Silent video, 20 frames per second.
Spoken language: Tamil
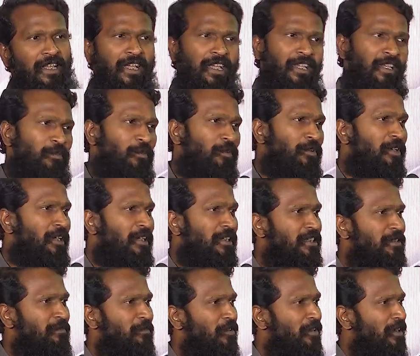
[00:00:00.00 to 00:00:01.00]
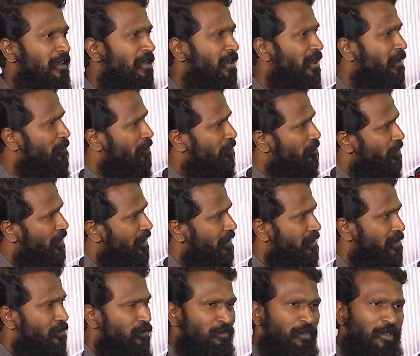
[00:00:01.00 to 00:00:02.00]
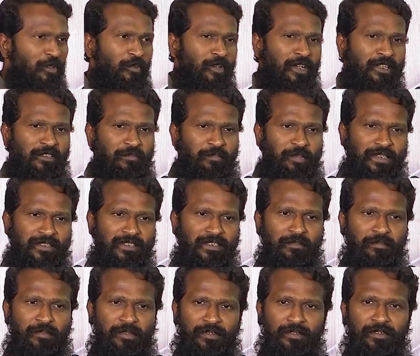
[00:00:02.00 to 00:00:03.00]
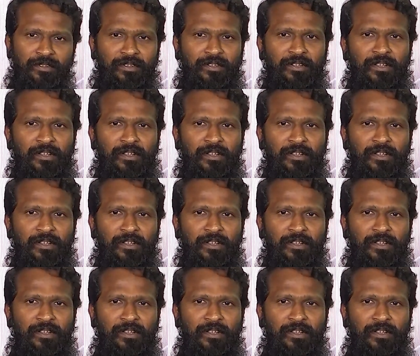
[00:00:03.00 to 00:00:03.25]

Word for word: அதில் ஒரு கஷ்டமும் இல்லை நம்ம உட்காந்து ரூமில் உட்காந்து பேசிட போகிறோம்